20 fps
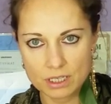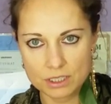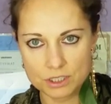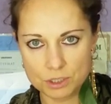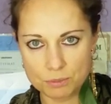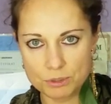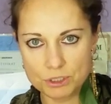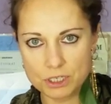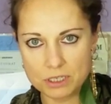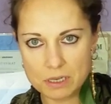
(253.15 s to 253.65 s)

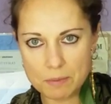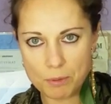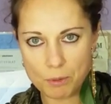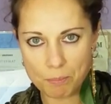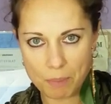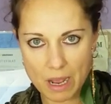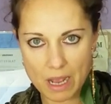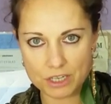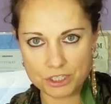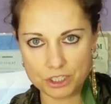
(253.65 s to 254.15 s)
żeby się nie
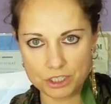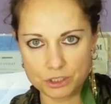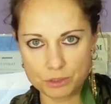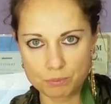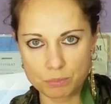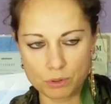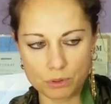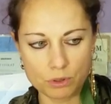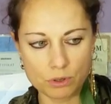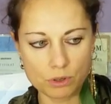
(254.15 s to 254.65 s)
poparzyć,
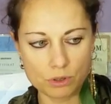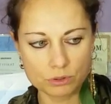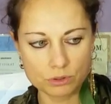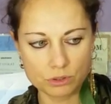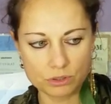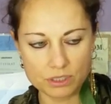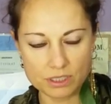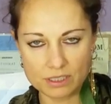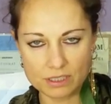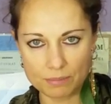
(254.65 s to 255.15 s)
bo
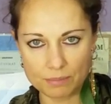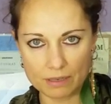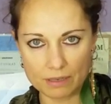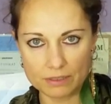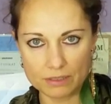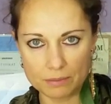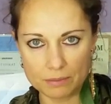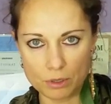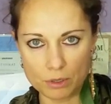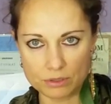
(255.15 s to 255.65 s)
to jest
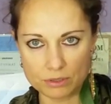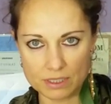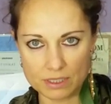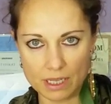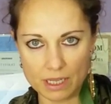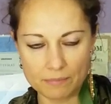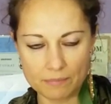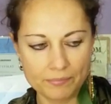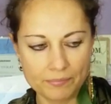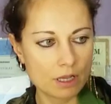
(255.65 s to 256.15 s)
naprawdę
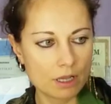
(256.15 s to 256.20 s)
mocne.